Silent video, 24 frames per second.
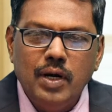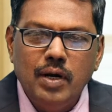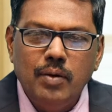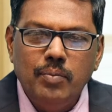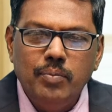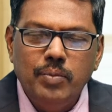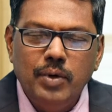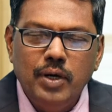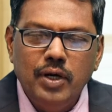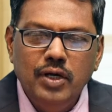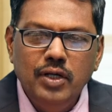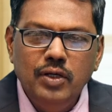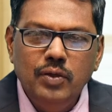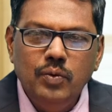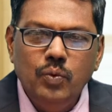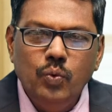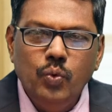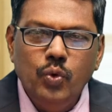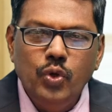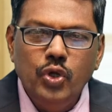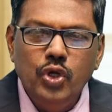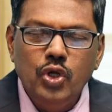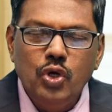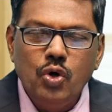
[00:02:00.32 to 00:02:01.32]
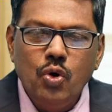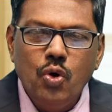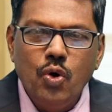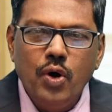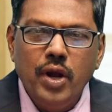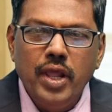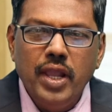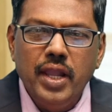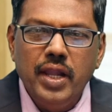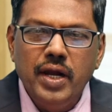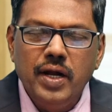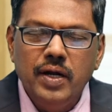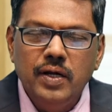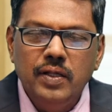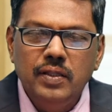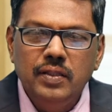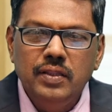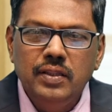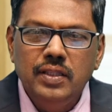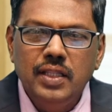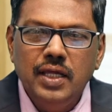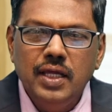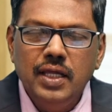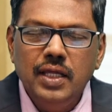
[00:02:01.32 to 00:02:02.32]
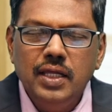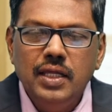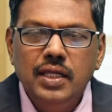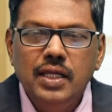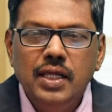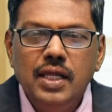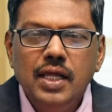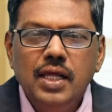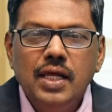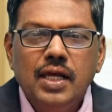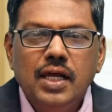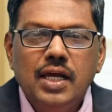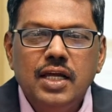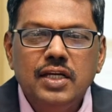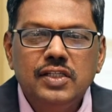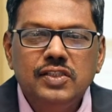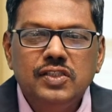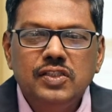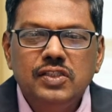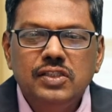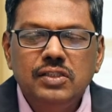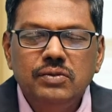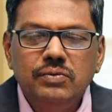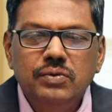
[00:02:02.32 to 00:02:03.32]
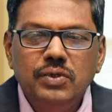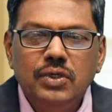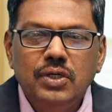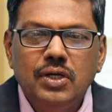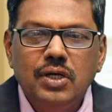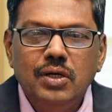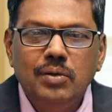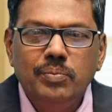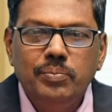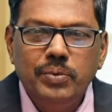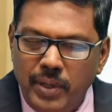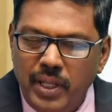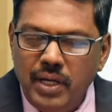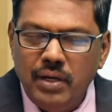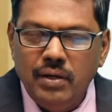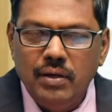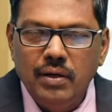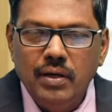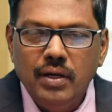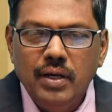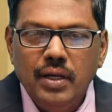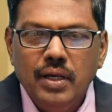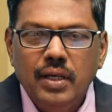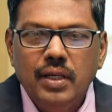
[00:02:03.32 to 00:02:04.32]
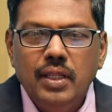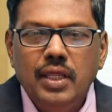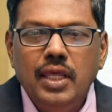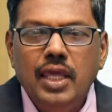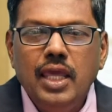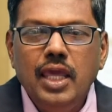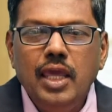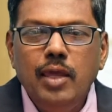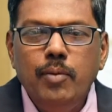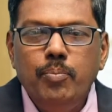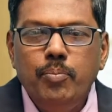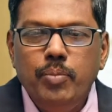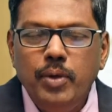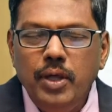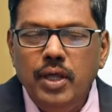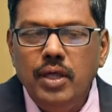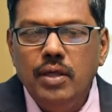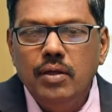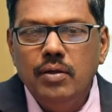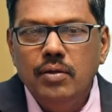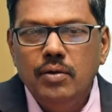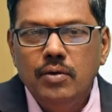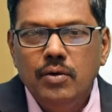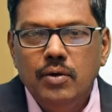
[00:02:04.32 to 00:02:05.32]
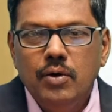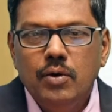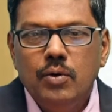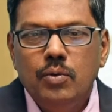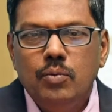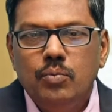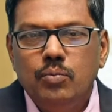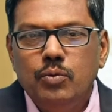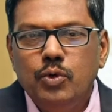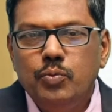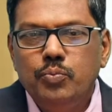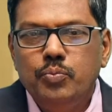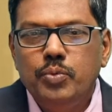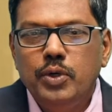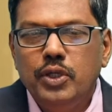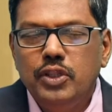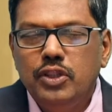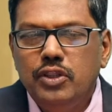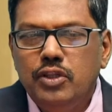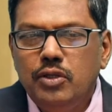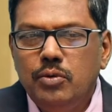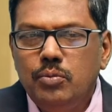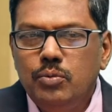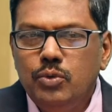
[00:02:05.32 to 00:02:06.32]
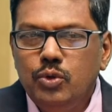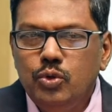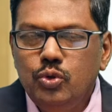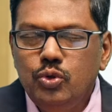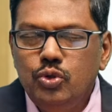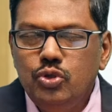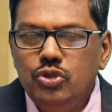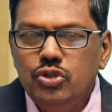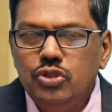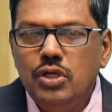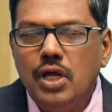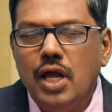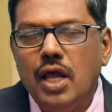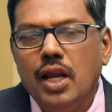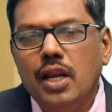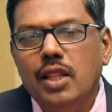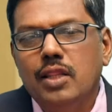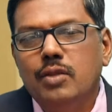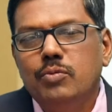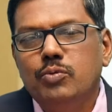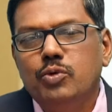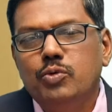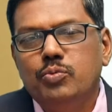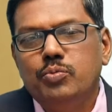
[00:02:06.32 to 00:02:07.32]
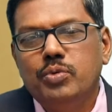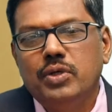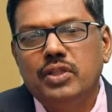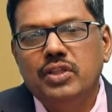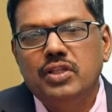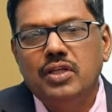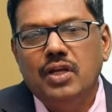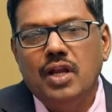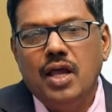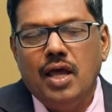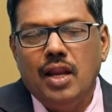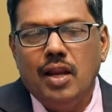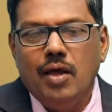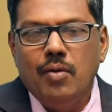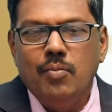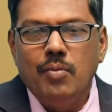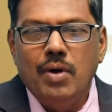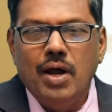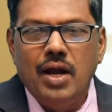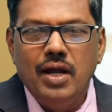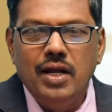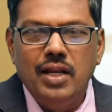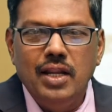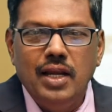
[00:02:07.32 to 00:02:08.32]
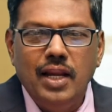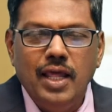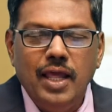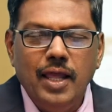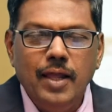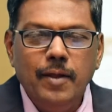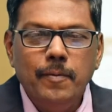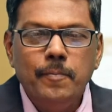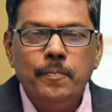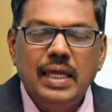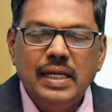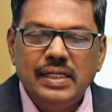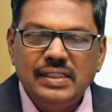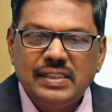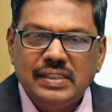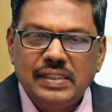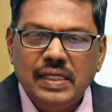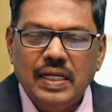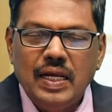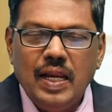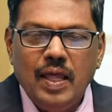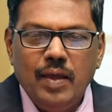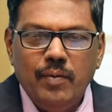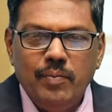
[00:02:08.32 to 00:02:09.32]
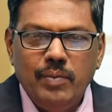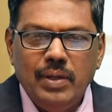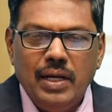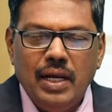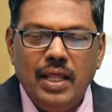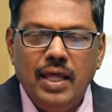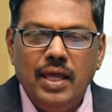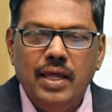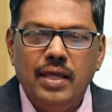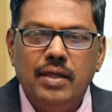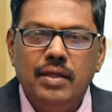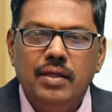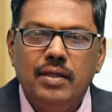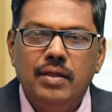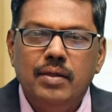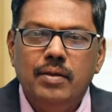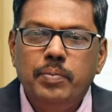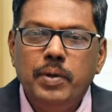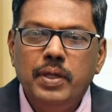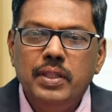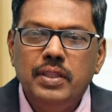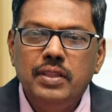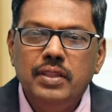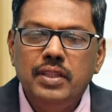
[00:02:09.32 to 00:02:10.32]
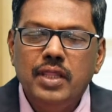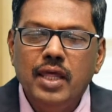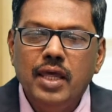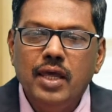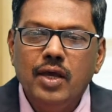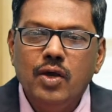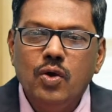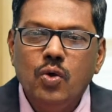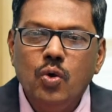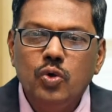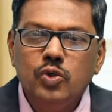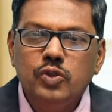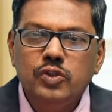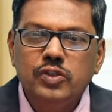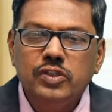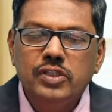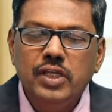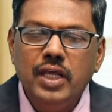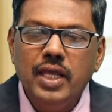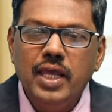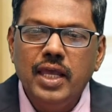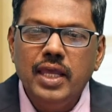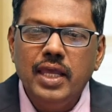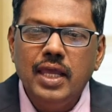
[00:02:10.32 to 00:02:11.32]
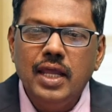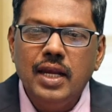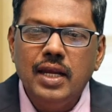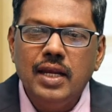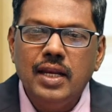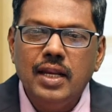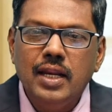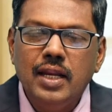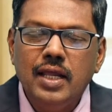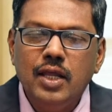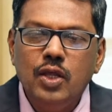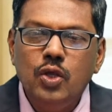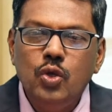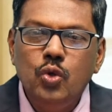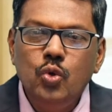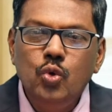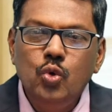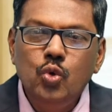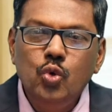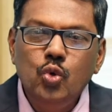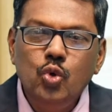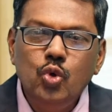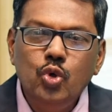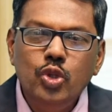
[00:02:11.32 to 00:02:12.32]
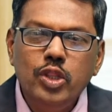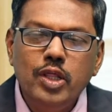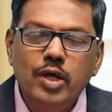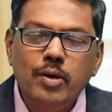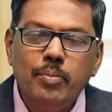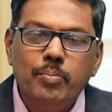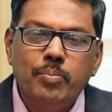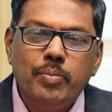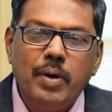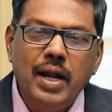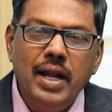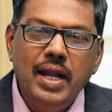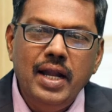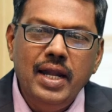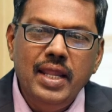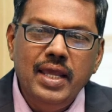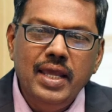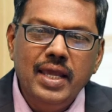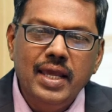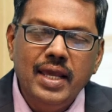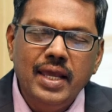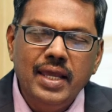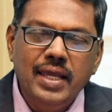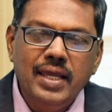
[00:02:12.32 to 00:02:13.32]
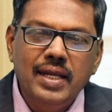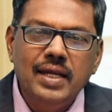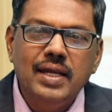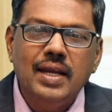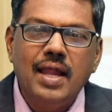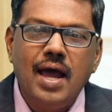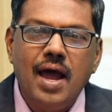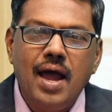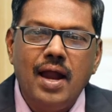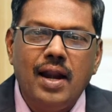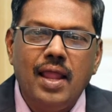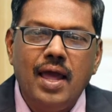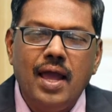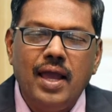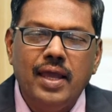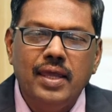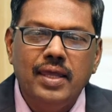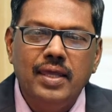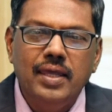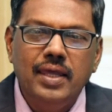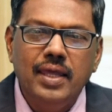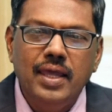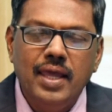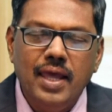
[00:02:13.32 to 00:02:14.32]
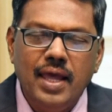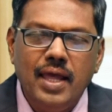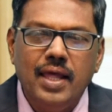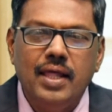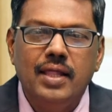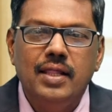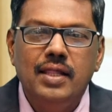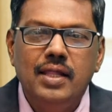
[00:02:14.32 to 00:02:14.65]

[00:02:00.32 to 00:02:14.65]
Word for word: பண்ணப்பட்டு உயிரோடே எழுந்த கிறிஸ்துவுக்கு பின் கிபி முப்பத்தி மூன்று அல்லது முப்பத்தி நாலாம் ஆண்டிலே எருசலேமிலே பெந்தே கோஸ்தே என்ற யூத பண்டிகையின் நாளாகிய